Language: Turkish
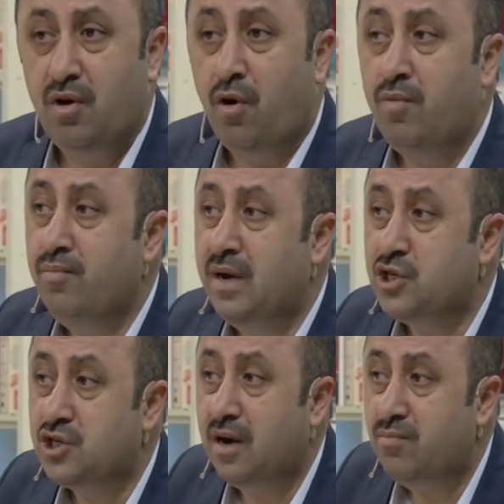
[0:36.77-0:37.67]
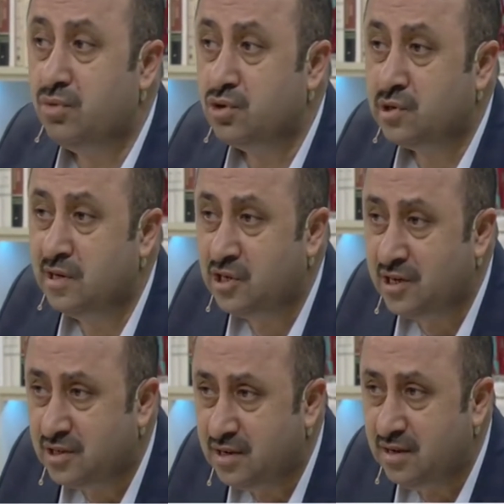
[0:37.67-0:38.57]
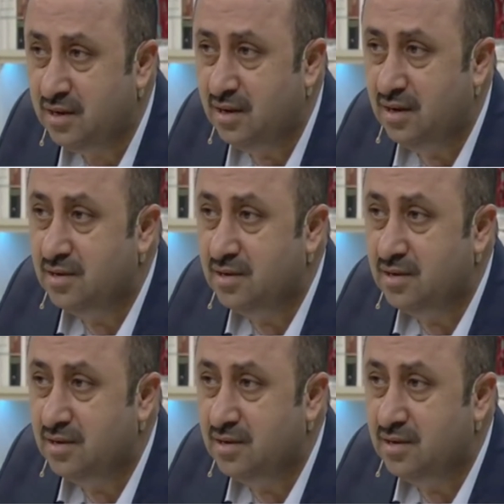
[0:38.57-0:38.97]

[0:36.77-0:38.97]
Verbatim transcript: 15 Temmuz gecesi